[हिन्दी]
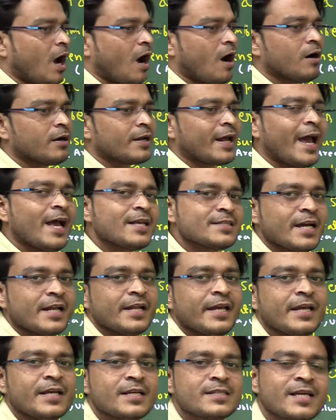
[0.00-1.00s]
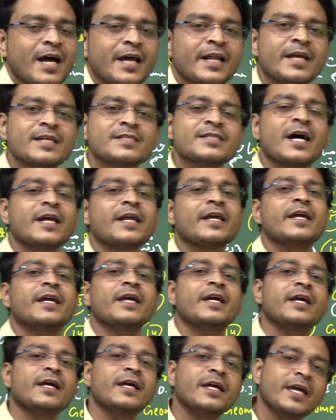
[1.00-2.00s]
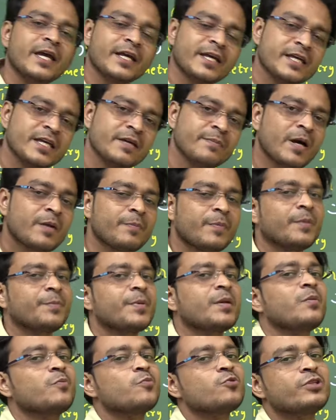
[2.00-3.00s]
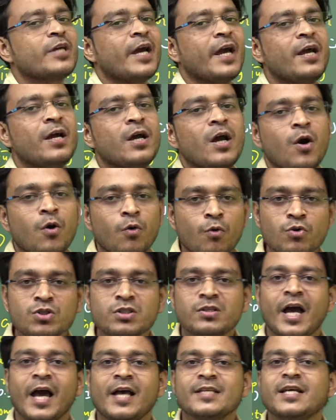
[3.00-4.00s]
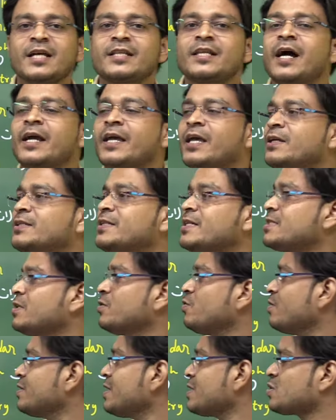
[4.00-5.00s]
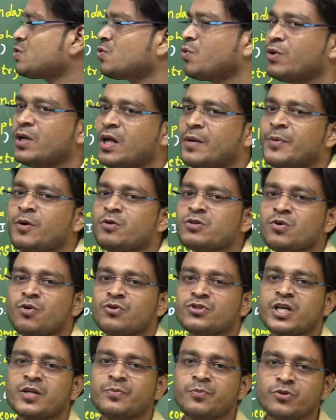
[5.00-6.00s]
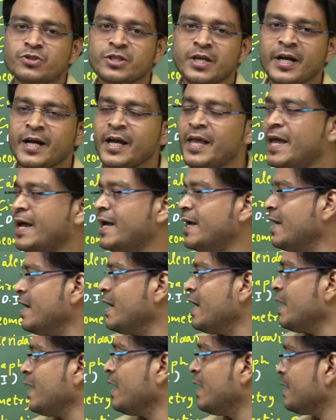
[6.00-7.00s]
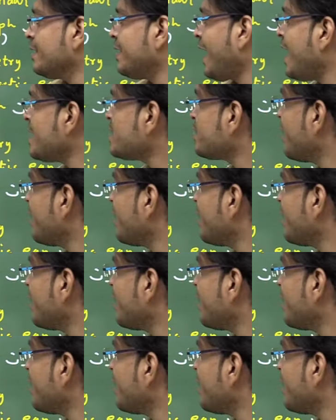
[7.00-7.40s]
और ऐसा नहीं कि सारे के सारे एक ही बार पेपर में पूछा है कुछ ऐसा था कि जैसे 2016 में कुछ क्वेश्चन पूछे गए हैं डाइस